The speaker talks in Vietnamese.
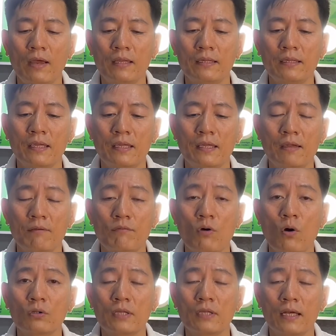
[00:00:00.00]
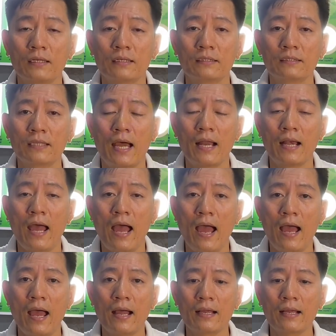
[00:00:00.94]
vậy thì vô tình người ta
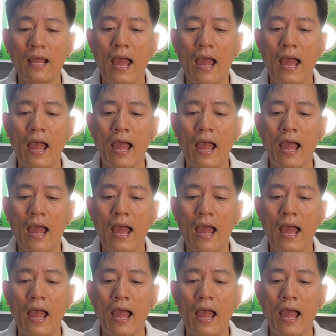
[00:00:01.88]
đã